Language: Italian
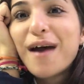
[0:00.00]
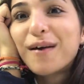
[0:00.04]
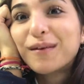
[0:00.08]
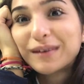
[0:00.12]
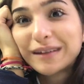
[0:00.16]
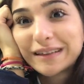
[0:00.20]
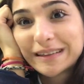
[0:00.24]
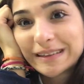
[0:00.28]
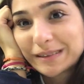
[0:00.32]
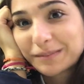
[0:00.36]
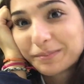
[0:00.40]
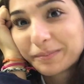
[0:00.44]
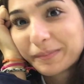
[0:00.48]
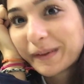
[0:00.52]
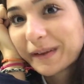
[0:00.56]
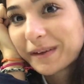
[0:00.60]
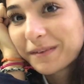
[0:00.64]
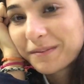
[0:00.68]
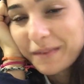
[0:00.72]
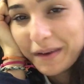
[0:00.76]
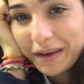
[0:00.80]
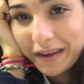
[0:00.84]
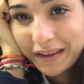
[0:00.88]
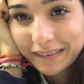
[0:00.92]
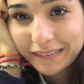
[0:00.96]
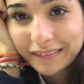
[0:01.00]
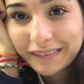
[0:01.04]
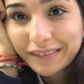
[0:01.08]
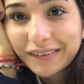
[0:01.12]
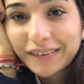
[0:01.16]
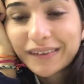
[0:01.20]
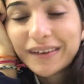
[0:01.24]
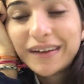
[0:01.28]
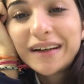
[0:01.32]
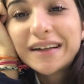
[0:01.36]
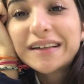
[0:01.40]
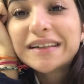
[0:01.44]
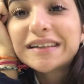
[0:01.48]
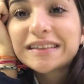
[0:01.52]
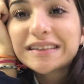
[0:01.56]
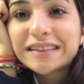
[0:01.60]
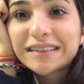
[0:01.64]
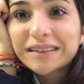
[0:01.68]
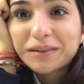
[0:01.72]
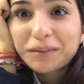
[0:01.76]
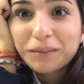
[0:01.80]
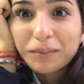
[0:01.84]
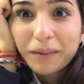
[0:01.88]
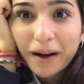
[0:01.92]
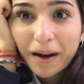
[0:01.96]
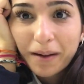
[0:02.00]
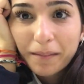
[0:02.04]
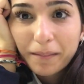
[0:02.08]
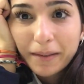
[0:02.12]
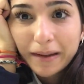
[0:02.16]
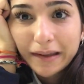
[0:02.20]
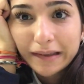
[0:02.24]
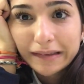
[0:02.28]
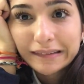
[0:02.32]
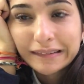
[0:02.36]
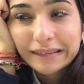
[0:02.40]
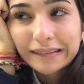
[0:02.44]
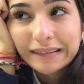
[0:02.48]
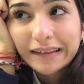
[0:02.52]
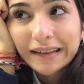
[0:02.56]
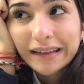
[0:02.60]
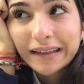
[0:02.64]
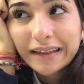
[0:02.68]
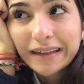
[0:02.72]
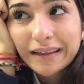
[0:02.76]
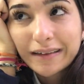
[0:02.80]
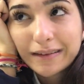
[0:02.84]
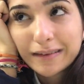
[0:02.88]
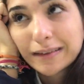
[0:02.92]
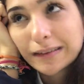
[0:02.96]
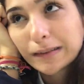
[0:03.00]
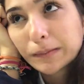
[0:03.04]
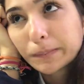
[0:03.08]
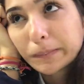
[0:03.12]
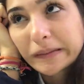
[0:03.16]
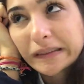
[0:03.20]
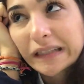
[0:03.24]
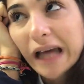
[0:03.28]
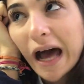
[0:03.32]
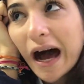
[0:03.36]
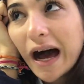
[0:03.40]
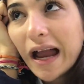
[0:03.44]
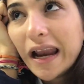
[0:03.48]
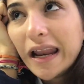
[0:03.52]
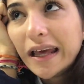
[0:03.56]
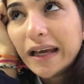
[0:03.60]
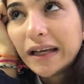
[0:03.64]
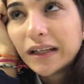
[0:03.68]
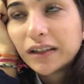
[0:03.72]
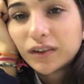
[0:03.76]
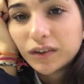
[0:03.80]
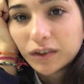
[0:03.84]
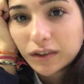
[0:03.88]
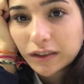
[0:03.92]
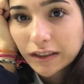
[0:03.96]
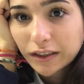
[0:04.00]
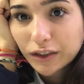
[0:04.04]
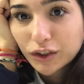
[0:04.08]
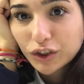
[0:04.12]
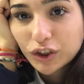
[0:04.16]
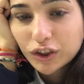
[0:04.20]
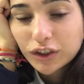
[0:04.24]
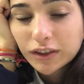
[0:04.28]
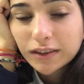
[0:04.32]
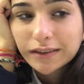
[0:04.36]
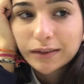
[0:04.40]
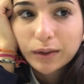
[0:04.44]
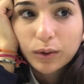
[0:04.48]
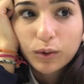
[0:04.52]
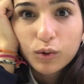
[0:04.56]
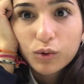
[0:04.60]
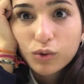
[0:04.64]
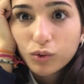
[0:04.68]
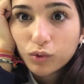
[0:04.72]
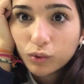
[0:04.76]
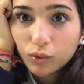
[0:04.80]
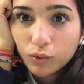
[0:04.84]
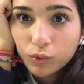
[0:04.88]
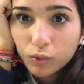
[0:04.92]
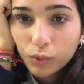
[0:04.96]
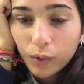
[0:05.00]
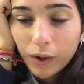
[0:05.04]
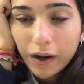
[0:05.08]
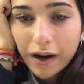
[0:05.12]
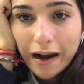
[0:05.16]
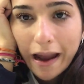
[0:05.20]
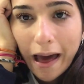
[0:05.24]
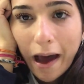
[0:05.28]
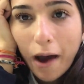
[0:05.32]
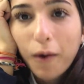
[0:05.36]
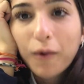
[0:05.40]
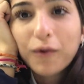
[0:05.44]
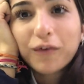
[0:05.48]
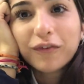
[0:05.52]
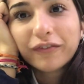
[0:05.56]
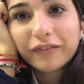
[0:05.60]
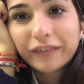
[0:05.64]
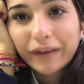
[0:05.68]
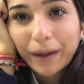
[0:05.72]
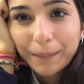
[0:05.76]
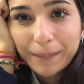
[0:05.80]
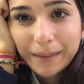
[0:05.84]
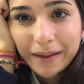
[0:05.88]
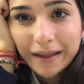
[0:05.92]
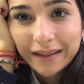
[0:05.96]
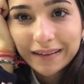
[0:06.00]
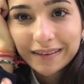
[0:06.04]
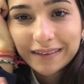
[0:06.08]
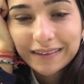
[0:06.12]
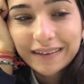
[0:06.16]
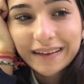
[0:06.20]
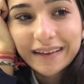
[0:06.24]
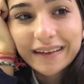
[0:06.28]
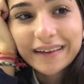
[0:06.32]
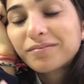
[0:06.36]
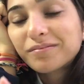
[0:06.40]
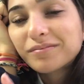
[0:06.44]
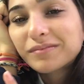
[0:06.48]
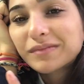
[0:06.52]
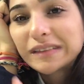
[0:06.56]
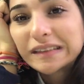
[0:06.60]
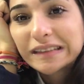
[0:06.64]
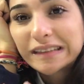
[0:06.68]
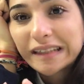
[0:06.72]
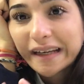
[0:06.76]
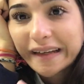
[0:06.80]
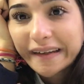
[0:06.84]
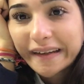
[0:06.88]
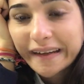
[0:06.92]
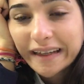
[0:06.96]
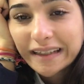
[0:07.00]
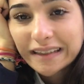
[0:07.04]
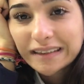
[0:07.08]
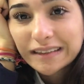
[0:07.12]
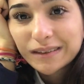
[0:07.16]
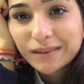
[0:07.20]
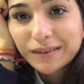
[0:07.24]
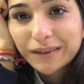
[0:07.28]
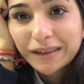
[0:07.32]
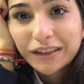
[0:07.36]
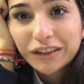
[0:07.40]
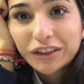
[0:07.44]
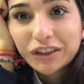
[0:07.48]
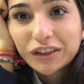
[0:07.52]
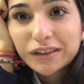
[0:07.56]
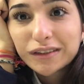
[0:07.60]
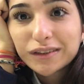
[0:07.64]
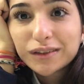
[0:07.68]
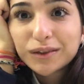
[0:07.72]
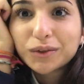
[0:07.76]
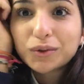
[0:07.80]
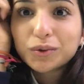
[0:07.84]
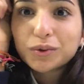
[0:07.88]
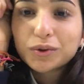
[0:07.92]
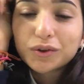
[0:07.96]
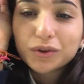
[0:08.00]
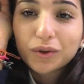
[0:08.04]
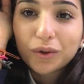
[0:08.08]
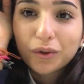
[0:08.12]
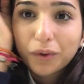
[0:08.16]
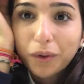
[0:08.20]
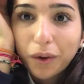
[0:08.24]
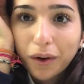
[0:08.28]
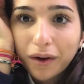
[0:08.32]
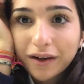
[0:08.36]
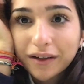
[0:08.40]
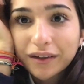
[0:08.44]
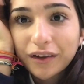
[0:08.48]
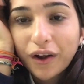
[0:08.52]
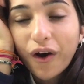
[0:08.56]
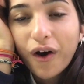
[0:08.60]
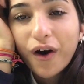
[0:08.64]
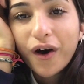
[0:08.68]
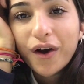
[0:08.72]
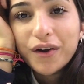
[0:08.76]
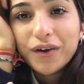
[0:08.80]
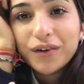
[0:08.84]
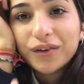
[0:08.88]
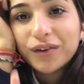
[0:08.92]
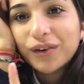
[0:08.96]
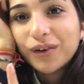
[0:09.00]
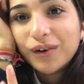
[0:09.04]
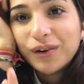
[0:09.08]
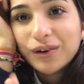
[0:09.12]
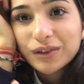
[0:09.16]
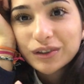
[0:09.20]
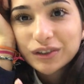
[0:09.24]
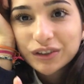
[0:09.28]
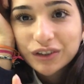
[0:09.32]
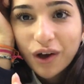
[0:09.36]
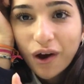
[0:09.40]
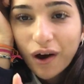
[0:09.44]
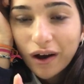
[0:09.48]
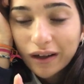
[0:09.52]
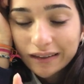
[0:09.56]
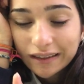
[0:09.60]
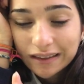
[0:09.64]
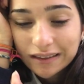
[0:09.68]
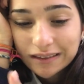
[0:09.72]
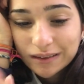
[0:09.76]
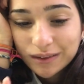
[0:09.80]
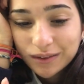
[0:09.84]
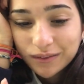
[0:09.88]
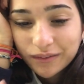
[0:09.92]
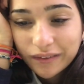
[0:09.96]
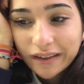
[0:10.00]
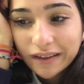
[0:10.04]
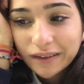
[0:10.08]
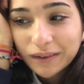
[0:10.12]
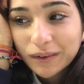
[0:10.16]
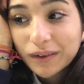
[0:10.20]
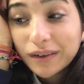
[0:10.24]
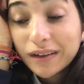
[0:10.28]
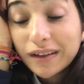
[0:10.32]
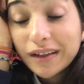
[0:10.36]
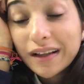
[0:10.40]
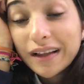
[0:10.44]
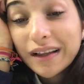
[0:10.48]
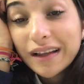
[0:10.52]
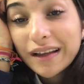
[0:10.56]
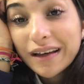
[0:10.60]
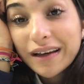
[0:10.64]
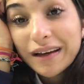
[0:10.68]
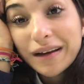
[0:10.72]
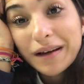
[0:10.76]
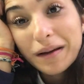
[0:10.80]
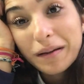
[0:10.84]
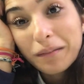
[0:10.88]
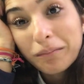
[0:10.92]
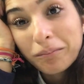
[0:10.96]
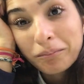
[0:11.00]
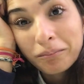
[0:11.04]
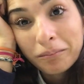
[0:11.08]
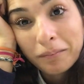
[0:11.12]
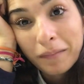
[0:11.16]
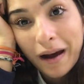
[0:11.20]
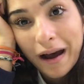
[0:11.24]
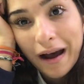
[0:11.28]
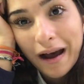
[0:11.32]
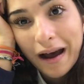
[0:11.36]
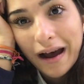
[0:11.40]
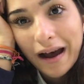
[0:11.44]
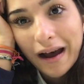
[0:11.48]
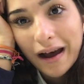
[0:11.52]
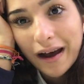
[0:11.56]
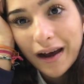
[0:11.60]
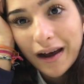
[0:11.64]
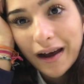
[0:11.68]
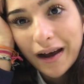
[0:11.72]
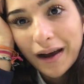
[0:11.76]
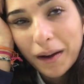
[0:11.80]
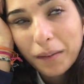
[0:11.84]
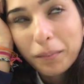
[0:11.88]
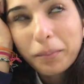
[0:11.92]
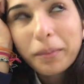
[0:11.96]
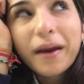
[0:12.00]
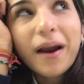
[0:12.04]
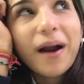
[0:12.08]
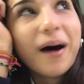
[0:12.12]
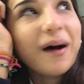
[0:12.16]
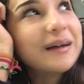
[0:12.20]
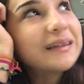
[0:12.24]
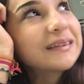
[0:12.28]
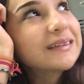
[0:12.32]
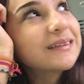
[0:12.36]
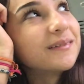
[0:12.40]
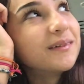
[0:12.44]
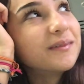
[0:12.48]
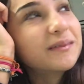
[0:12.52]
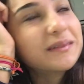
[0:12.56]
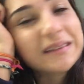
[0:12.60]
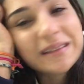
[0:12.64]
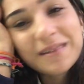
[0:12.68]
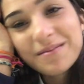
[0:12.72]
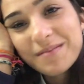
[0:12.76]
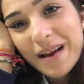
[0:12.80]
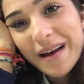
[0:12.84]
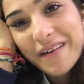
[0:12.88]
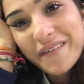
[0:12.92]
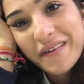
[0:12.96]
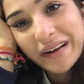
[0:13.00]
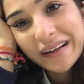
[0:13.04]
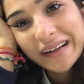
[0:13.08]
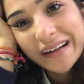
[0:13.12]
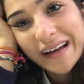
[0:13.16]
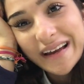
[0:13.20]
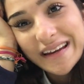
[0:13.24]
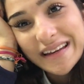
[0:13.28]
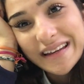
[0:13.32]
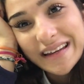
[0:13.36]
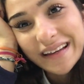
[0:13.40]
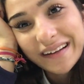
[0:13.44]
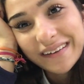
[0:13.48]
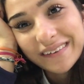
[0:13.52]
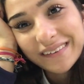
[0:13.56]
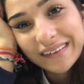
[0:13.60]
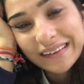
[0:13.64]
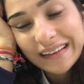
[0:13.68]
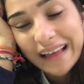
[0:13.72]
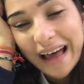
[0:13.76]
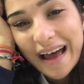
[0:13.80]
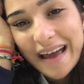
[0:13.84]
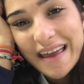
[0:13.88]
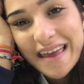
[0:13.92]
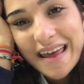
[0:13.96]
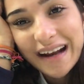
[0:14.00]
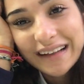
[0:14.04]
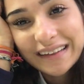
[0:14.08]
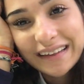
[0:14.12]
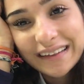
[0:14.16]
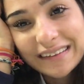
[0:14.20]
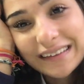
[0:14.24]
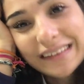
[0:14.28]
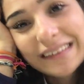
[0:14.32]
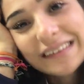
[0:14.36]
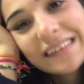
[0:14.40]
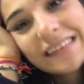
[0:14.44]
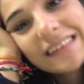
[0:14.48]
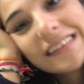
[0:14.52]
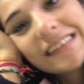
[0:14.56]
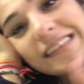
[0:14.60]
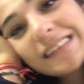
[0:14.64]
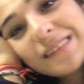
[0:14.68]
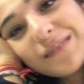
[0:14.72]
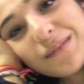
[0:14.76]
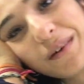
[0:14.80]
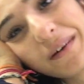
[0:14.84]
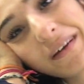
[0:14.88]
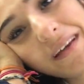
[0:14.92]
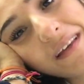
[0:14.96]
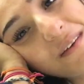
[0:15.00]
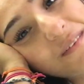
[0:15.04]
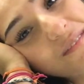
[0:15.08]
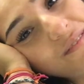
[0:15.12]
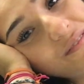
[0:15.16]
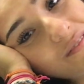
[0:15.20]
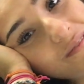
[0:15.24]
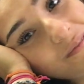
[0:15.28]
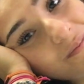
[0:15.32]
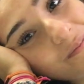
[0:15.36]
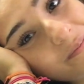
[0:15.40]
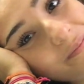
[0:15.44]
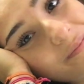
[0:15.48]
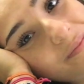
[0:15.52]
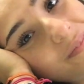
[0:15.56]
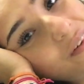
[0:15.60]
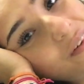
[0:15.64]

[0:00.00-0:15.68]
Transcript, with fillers: è un esperimento, sicuramente in ospedale non registro nulla ovviamente se riesco registro giusto il corridoio non lo so adesso vedo ma però insomma mi sembrava carino dai era da tantissimo che non,